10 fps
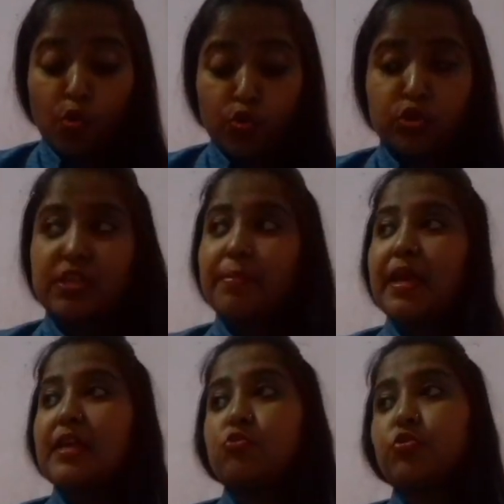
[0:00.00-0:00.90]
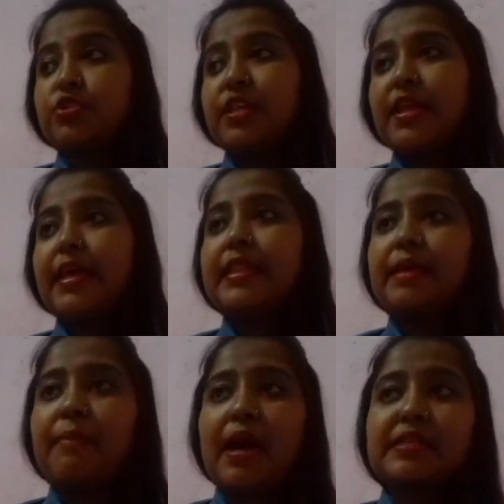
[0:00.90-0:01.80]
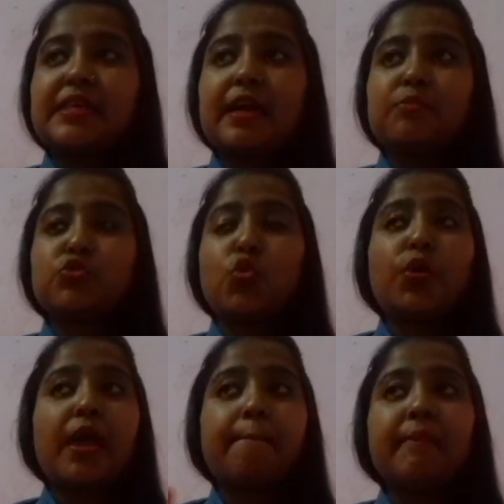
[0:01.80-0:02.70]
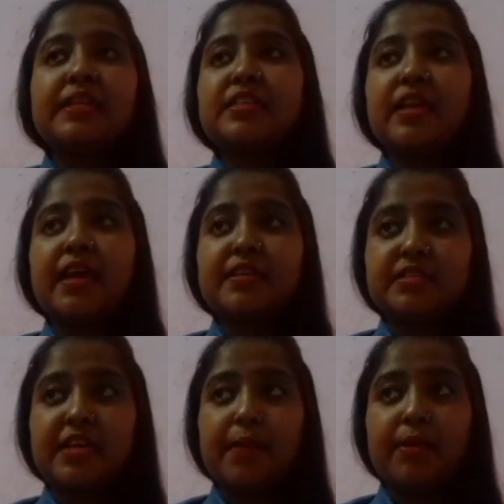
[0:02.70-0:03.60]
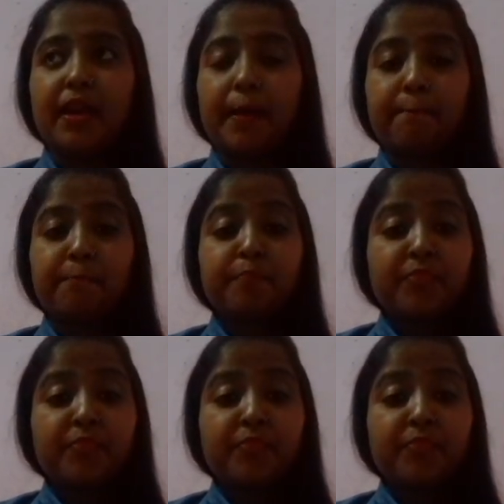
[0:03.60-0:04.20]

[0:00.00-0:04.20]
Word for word: उनको सब क्या सोचते थे कि दिमाग से कमज़ोर है मेंटली अनस्टेबल है